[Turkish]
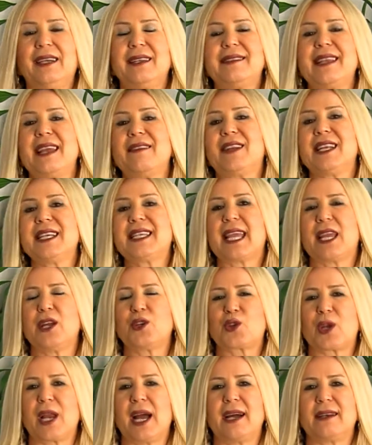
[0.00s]
Sevgili
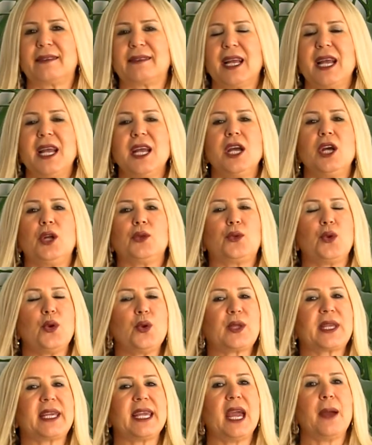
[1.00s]
seyirciler,
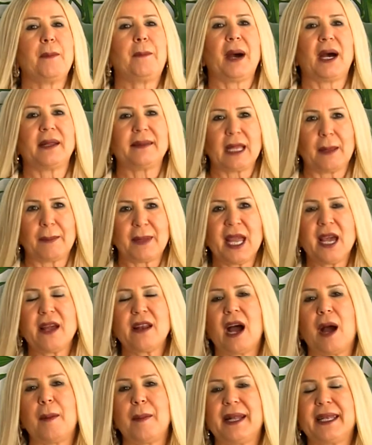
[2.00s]
Türkiye pandemiye
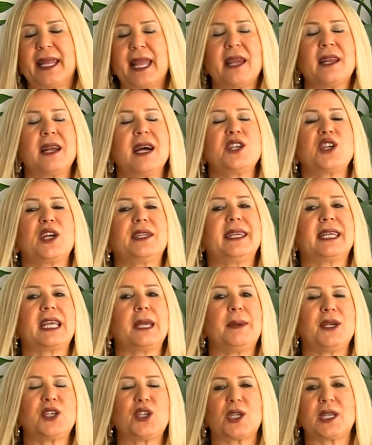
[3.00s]
rağmen ihracattaki
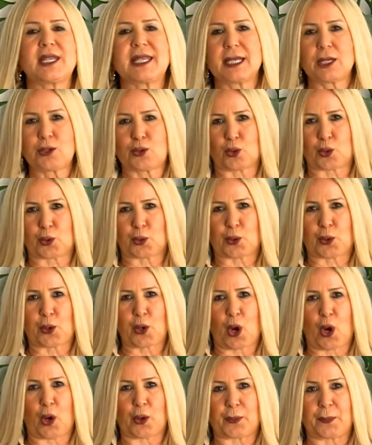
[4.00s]
başarısını
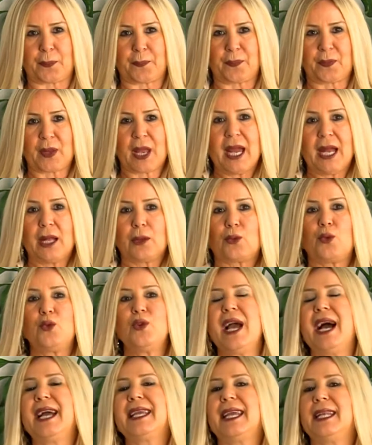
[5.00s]
sürdürüyor.
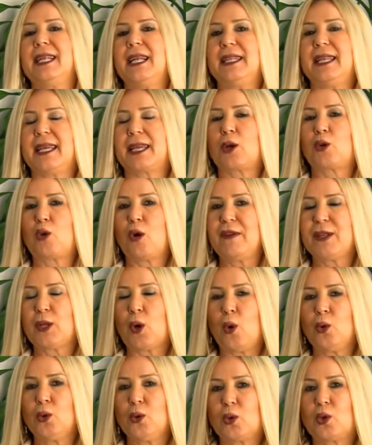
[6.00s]
Dünya genelindeki
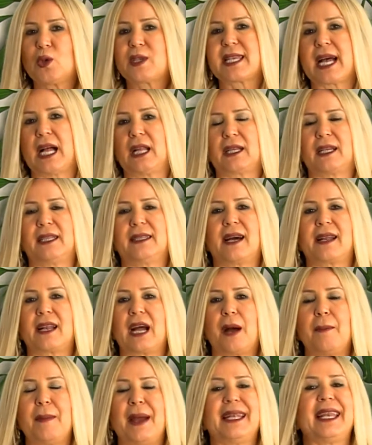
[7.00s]
Covid-19 salgınına
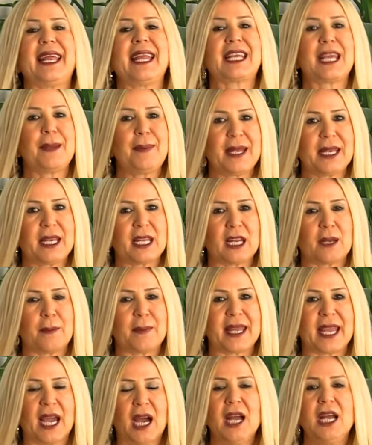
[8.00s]
rağmen
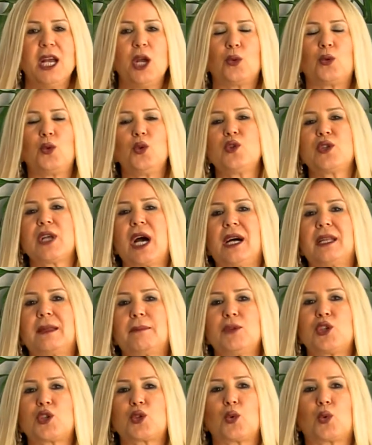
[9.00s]
2020'yi
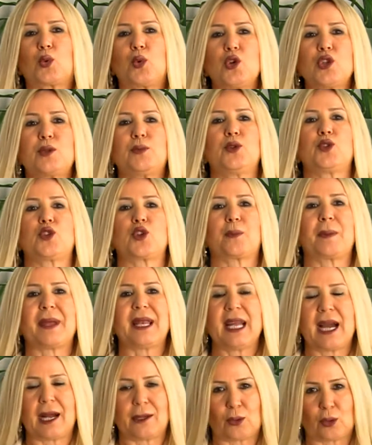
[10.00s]
169,5
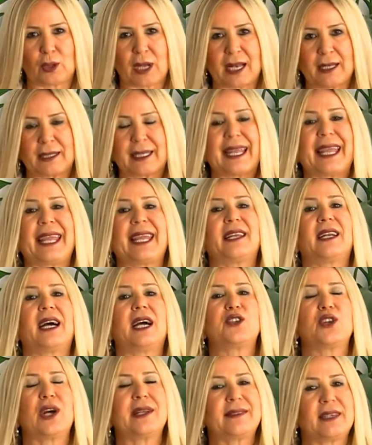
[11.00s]
milyar dolarlık
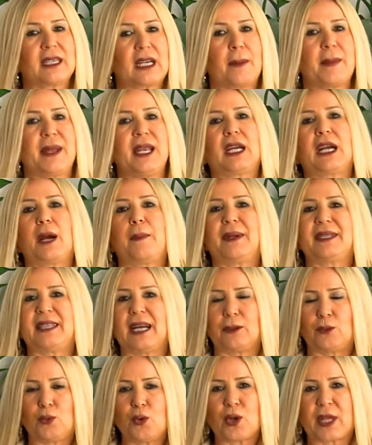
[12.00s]
ihracat rakamıyla
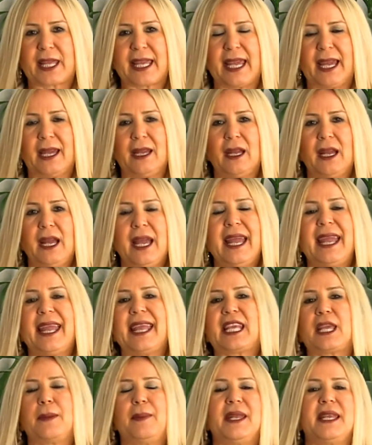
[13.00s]
kapatan Türkiye,
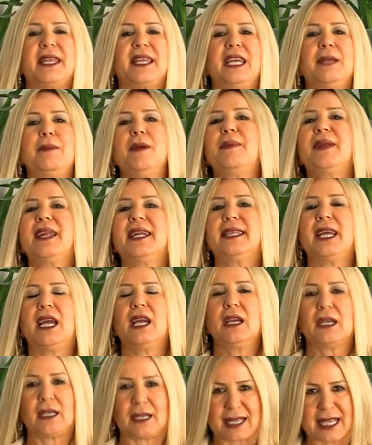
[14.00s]
2021'e de
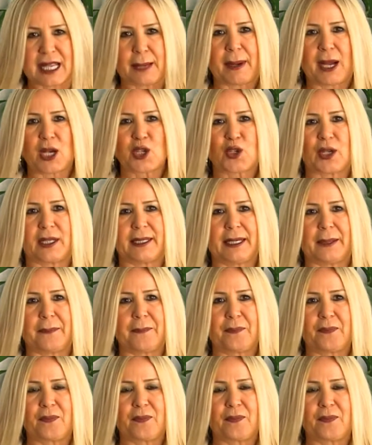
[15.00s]
hızlı başladı.